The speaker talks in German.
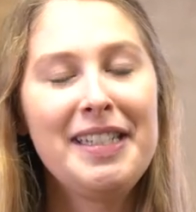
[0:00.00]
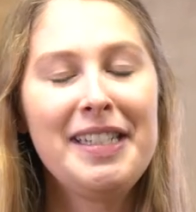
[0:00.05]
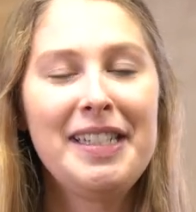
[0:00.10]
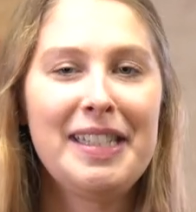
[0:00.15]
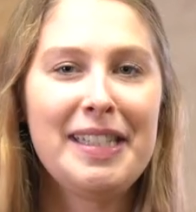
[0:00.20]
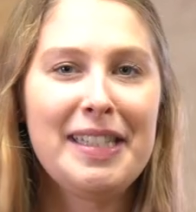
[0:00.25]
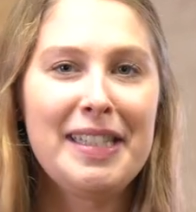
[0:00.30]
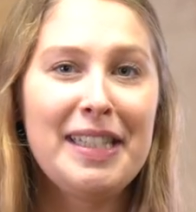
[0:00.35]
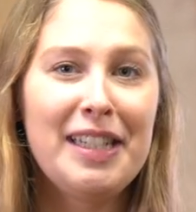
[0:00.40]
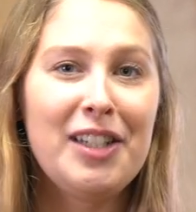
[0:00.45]

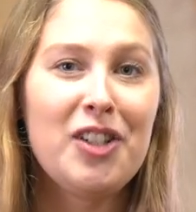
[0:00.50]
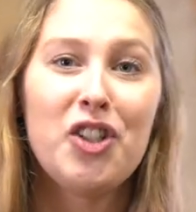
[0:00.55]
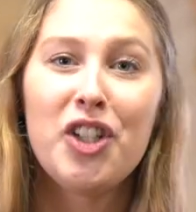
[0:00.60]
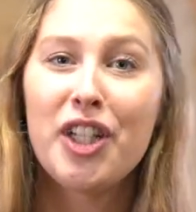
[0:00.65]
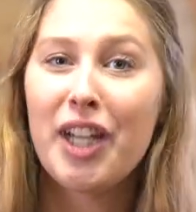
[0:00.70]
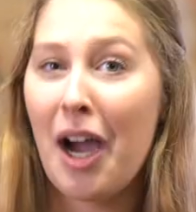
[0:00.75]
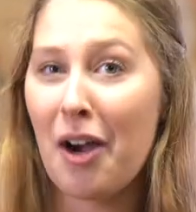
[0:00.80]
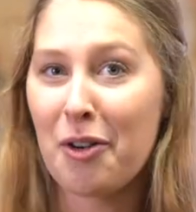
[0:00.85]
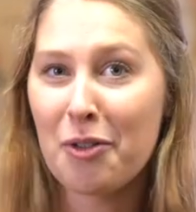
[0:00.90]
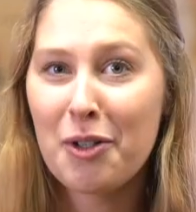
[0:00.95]
die ich in
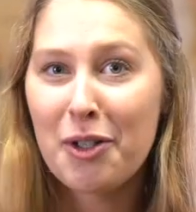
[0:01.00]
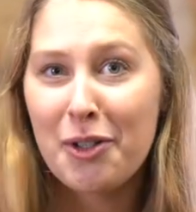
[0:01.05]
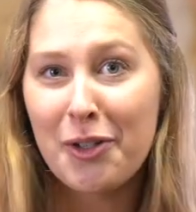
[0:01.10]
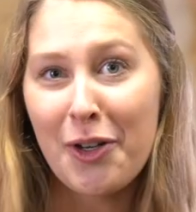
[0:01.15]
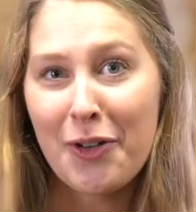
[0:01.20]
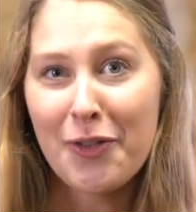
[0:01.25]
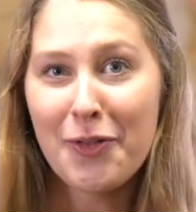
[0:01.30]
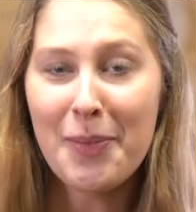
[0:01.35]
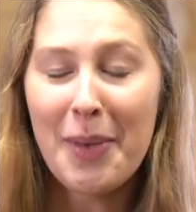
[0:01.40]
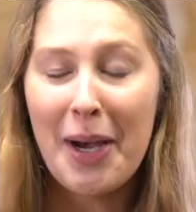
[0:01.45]
Chicago
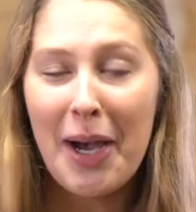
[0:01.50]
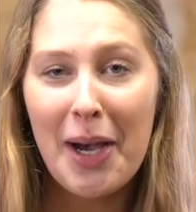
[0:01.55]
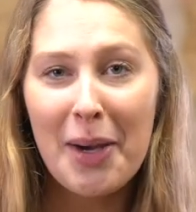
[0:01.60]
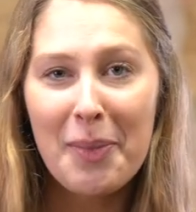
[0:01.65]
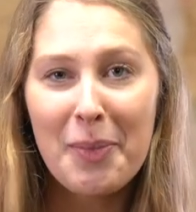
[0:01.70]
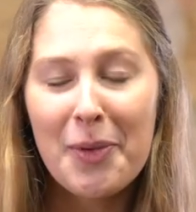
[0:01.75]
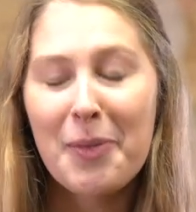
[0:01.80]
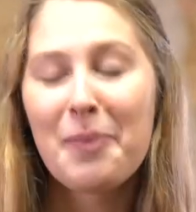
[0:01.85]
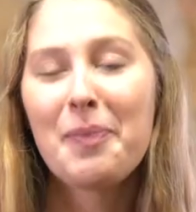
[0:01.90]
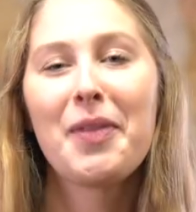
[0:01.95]
getroffen habe.